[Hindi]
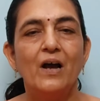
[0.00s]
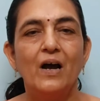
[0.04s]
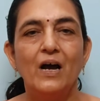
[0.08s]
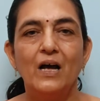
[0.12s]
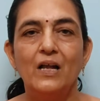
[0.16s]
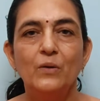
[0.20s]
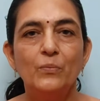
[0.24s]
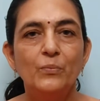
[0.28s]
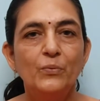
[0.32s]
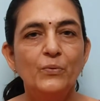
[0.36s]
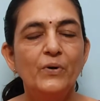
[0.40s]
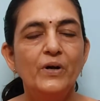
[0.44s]

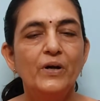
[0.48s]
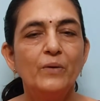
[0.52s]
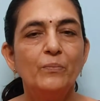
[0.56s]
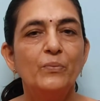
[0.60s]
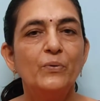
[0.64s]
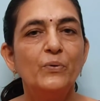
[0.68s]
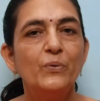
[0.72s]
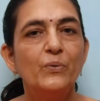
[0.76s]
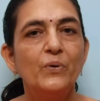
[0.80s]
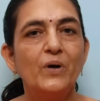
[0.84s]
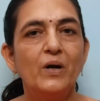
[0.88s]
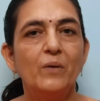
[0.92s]
अल्पो
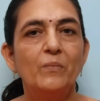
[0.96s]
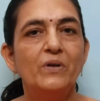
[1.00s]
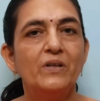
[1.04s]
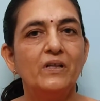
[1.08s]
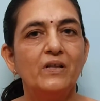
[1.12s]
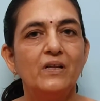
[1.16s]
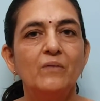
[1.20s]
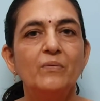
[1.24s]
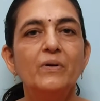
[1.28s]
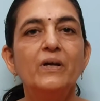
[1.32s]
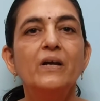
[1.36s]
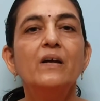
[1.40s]
एपड़ू का
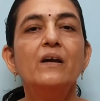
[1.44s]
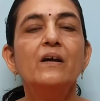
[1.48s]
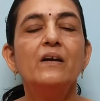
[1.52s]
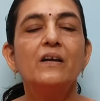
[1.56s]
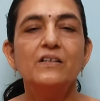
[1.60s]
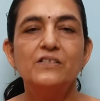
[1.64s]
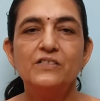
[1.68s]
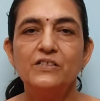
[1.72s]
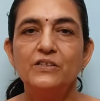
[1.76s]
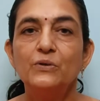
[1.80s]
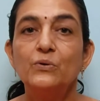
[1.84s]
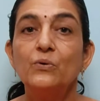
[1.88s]
मतलब है
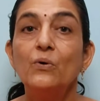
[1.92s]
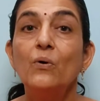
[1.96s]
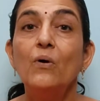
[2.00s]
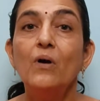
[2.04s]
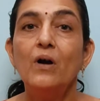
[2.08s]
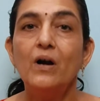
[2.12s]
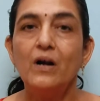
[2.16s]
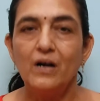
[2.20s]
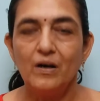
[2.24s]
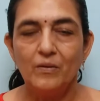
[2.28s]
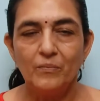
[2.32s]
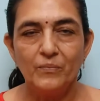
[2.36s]
कि जिनको
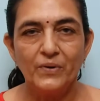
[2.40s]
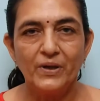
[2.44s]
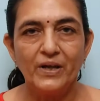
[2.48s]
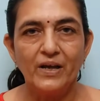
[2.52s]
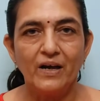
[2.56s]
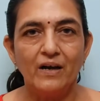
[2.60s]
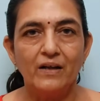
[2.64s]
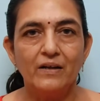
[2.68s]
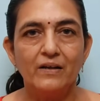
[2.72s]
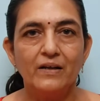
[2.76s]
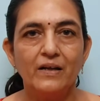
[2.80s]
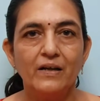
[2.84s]
कम
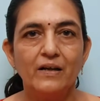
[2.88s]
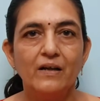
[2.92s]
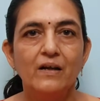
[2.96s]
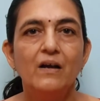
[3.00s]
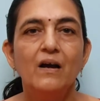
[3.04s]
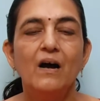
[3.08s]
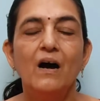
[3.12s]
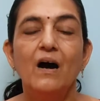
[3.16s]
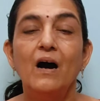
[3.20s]
ज्ञान है